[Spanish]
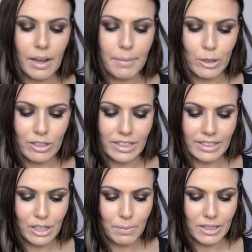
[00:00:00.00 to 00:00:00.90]
A ver, os
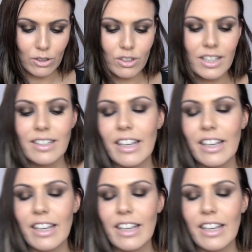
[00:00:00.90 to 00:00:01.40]
enseño más cosas.